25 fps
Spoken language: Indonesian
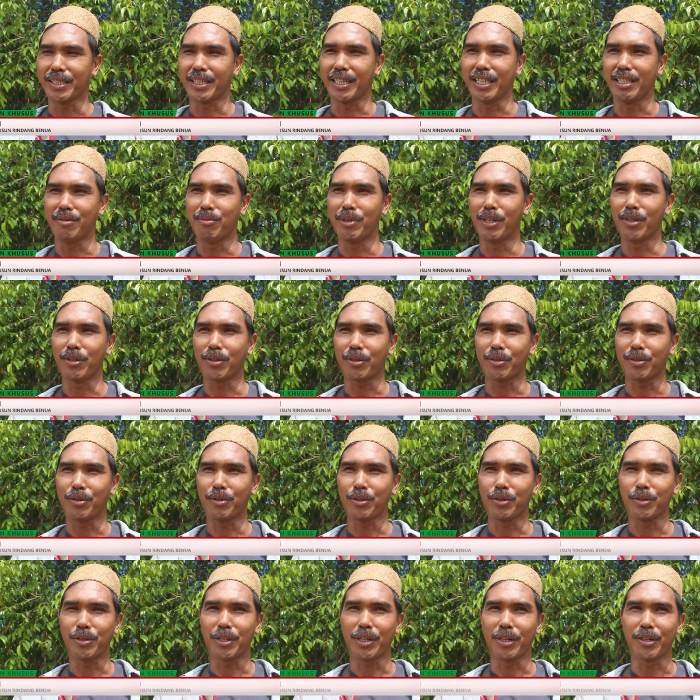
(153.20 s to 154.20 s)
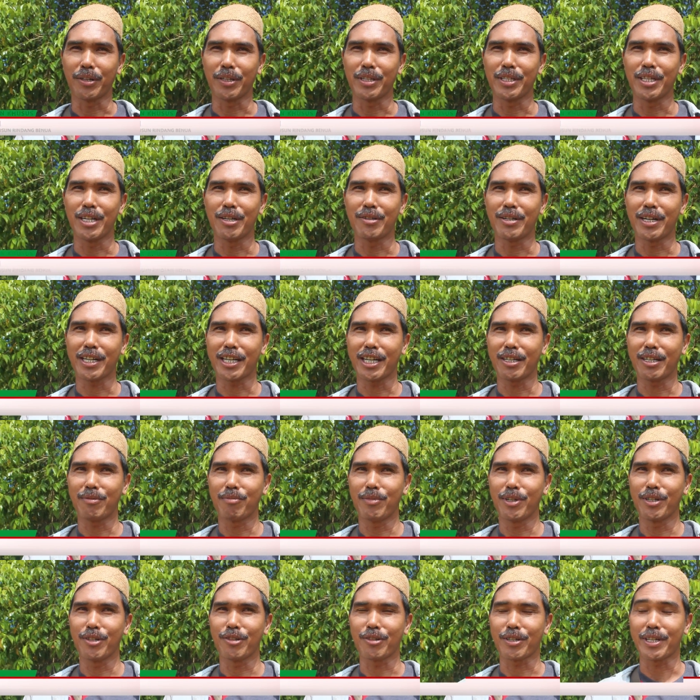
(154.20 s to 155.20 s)
Jadi bengkok dusun kalau di Jawa kan
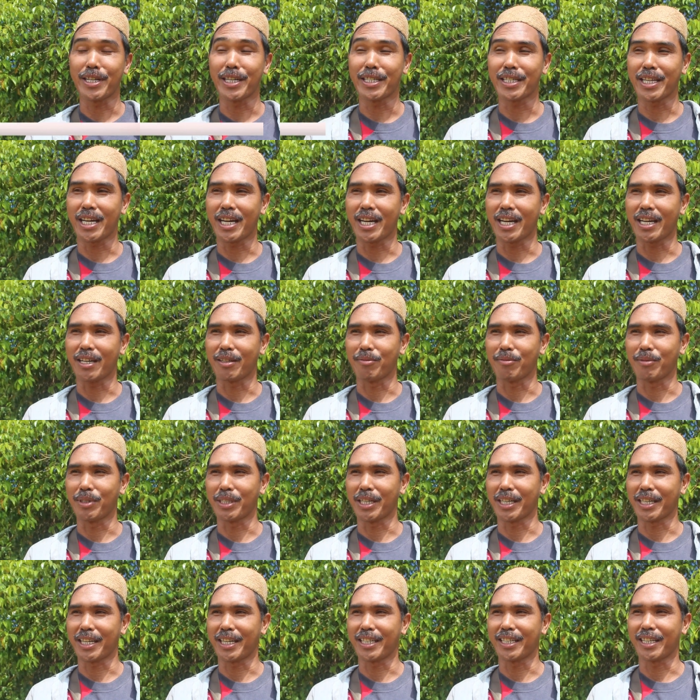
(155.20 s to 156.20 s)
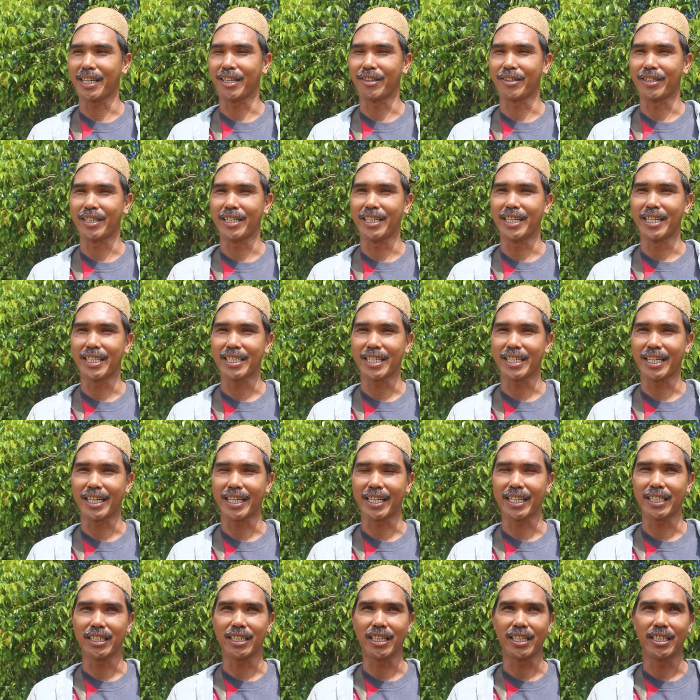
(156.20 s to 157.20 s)
bengkok desa, misalkan kalau di desa
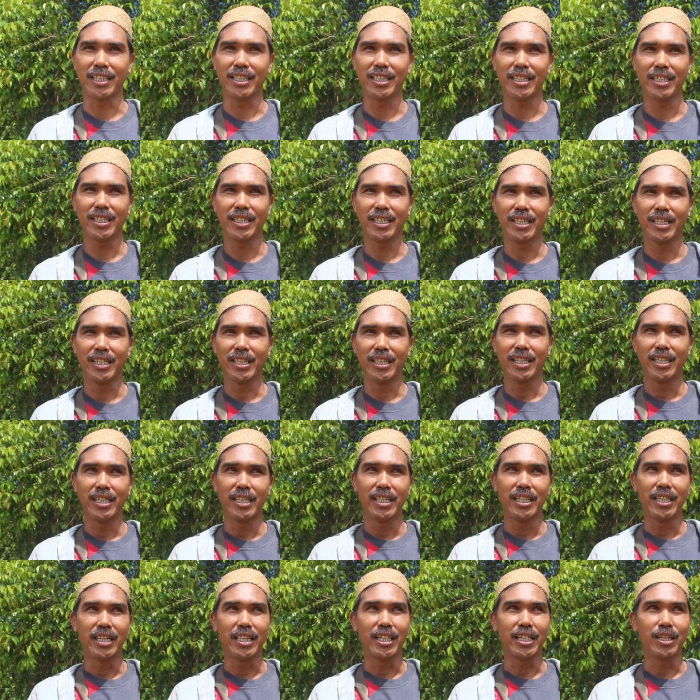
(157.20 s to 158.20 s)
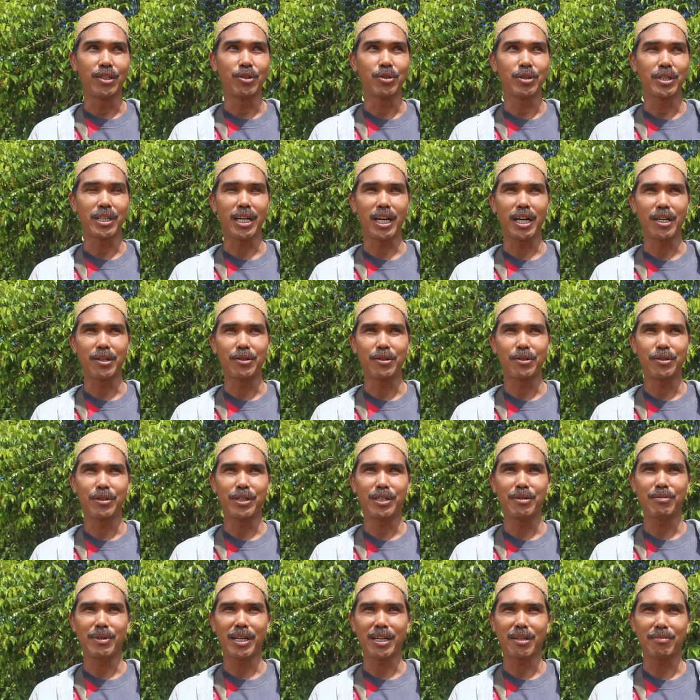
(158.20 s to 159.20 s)
kan jadi itu
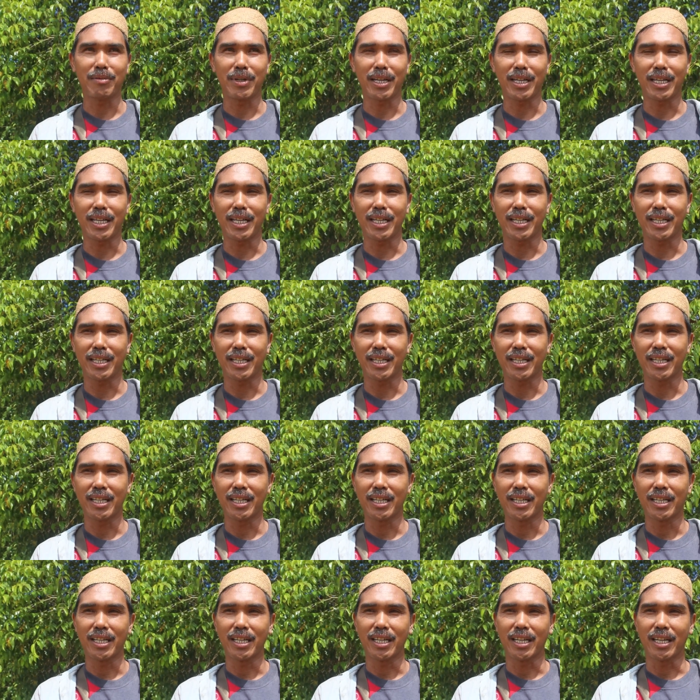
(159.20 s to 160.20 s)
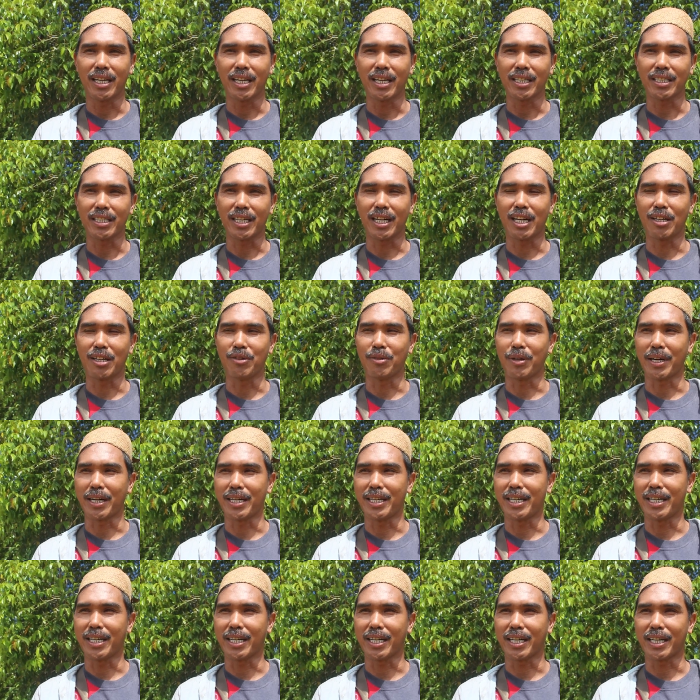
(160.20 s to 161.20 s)
selalu di mana-mana selalu
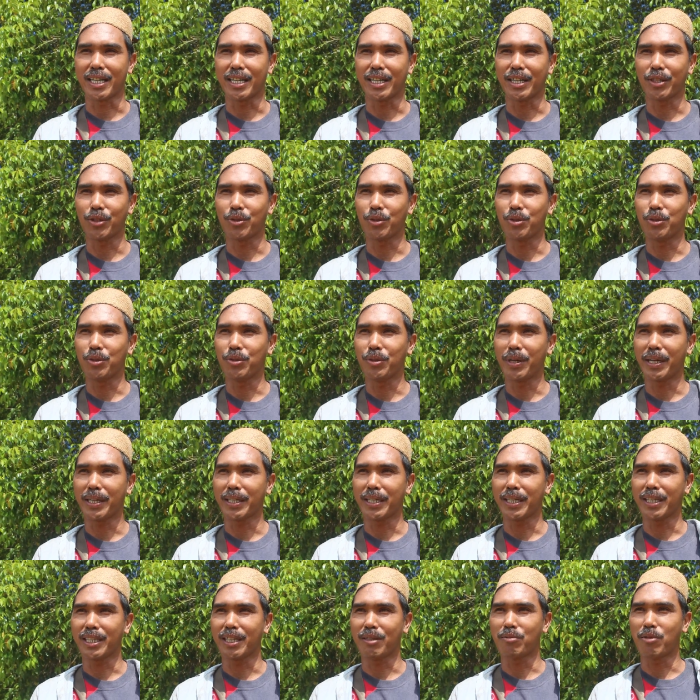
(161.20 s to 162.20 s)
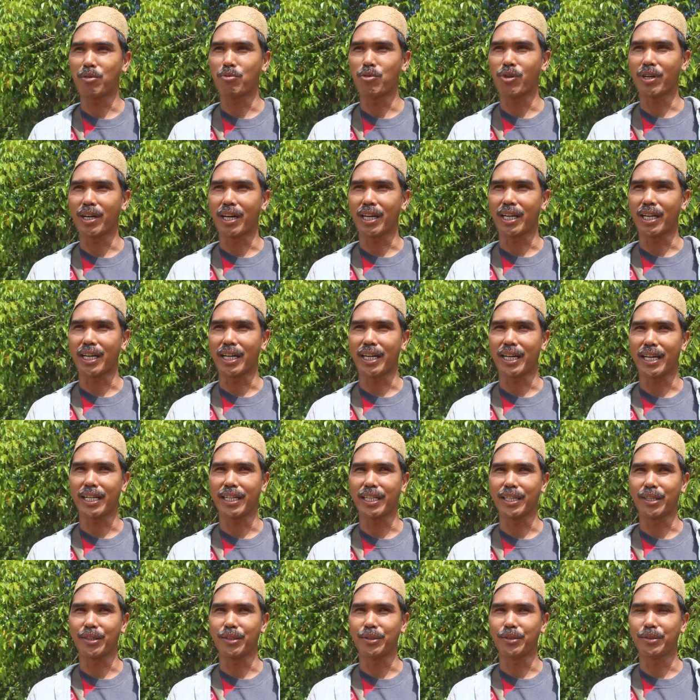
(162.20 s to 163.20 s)
ada karena tujuan kita membuka
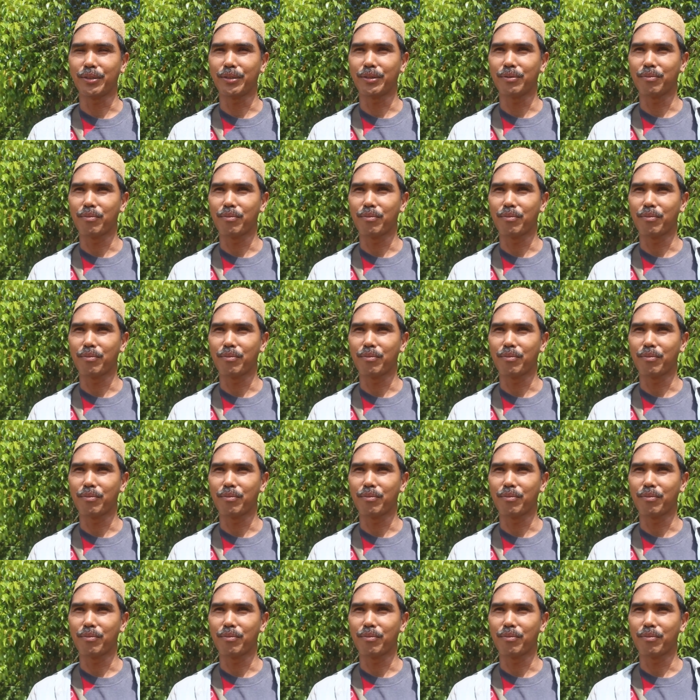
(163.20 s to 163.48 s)
lahan itu